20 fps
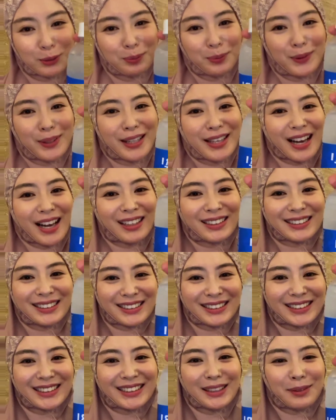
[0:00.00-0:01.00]
harus beli
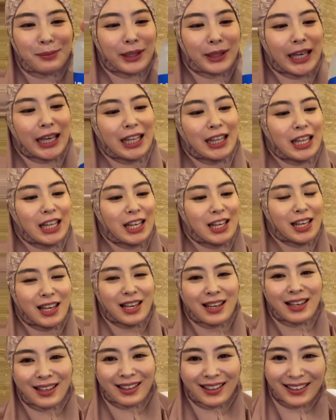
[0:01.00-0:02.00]
yang kecil
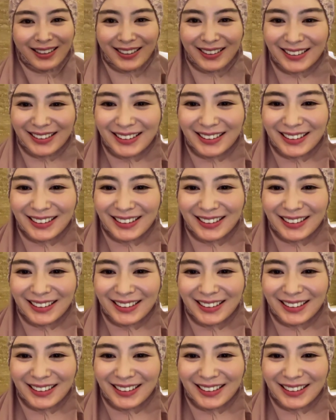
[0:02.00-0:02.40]
begini.